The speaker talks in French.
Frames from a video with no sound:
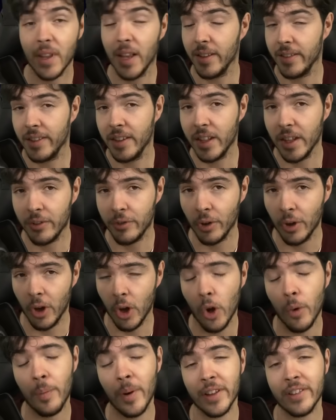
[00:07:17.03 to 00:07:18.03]
Un
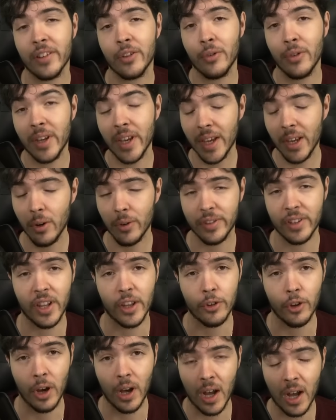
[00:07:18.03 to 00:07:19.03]
sénateur en particulier, le
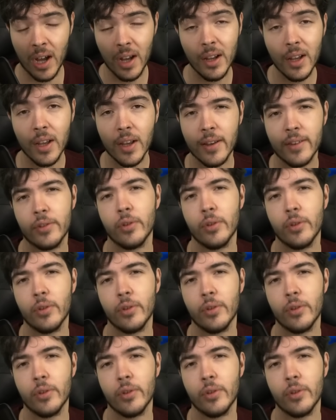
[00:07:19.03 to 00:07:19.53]
sénateur Ha,